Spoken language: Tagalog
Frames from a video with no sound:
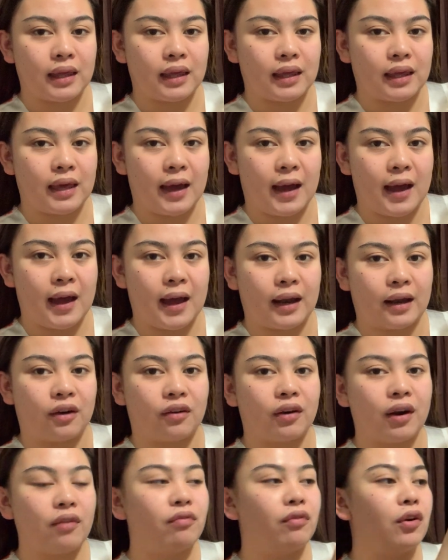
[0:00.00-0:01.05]
Yan.
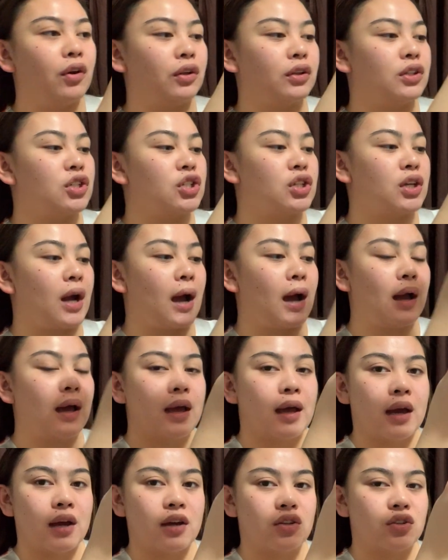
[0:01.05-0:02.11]
Revlon siya.
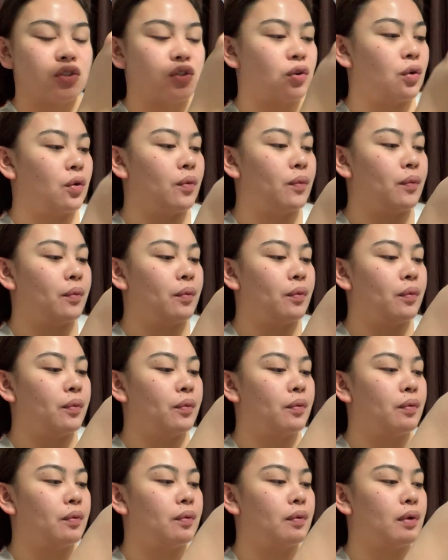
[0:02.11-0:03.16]
So,
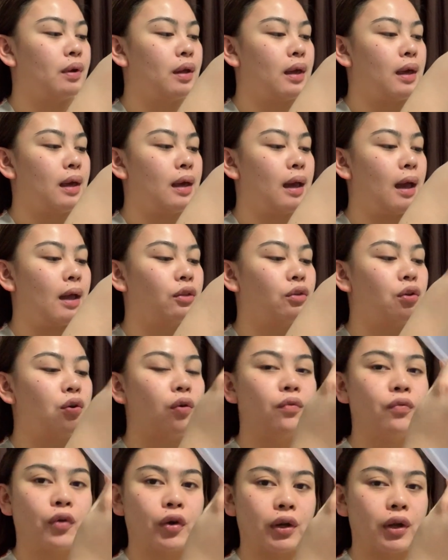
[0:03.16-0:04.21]
ito
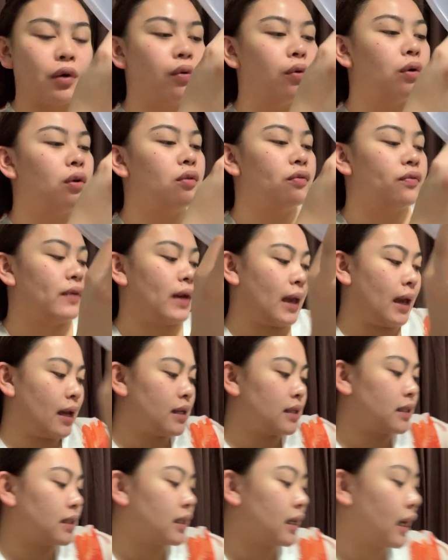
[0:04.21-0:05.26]
yung for the whole
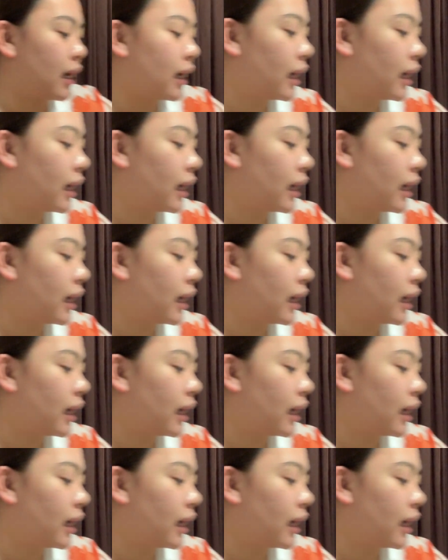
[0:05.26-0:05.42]
face.